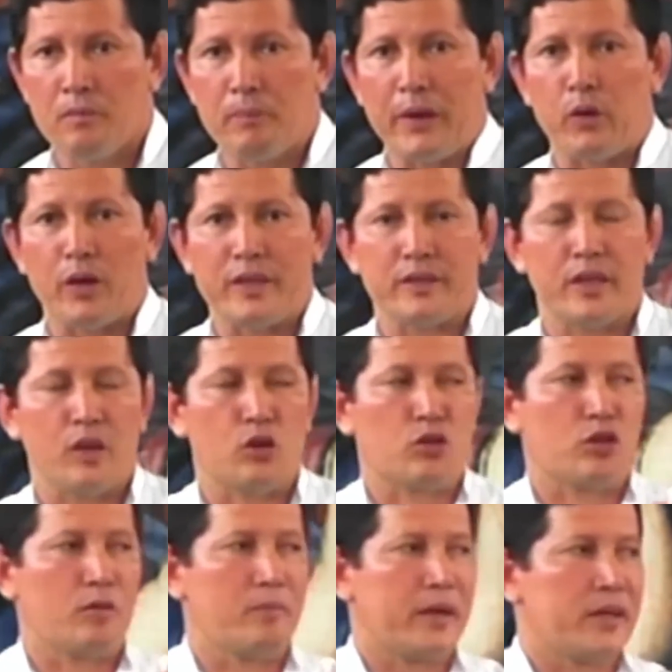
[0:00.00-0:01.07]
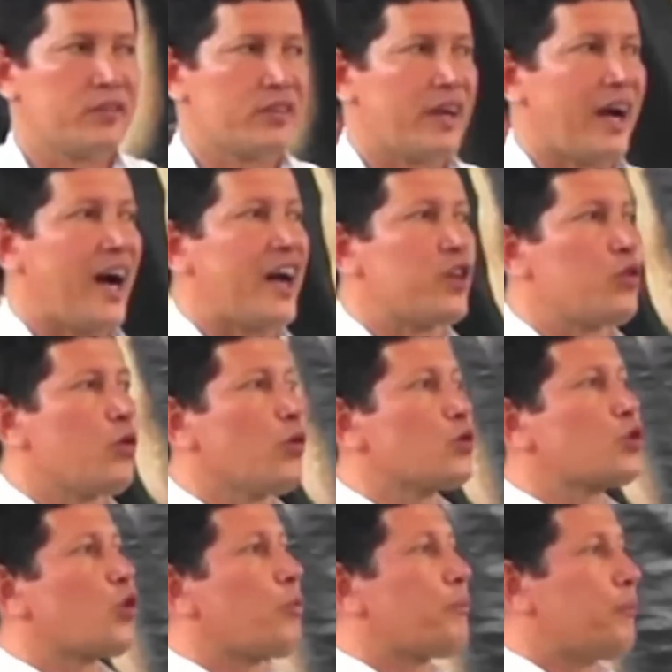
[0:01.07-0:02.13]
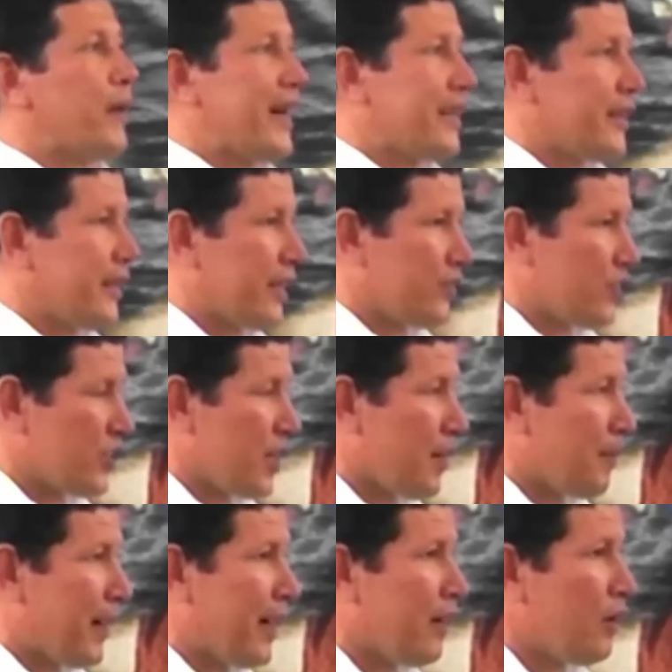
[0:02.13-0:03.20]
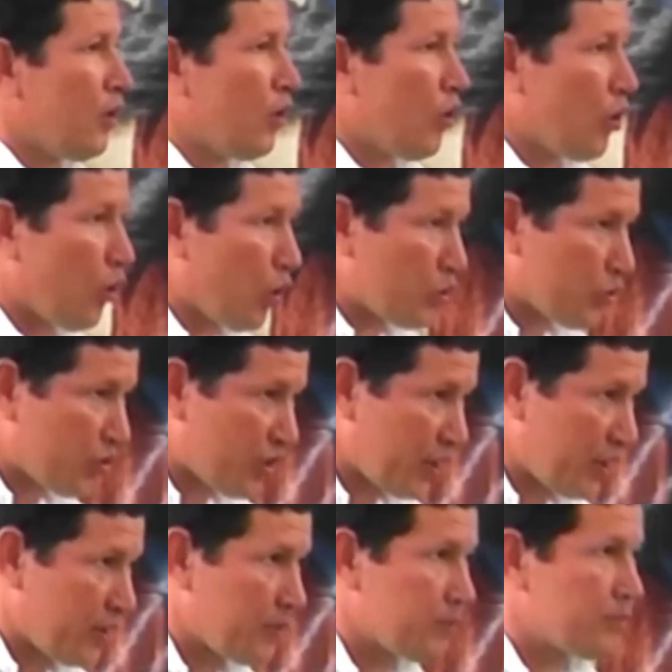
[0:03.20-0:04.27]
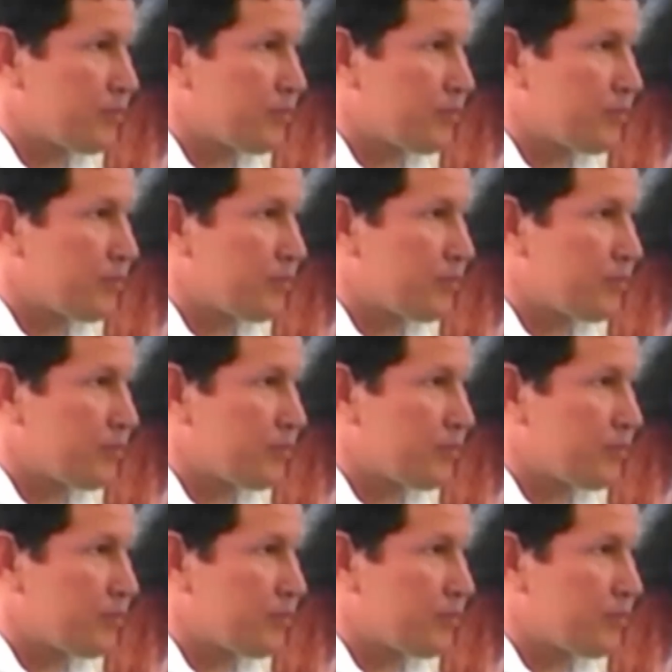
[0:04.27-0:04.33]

pero ante los hombres hay otro Padre que se llama José.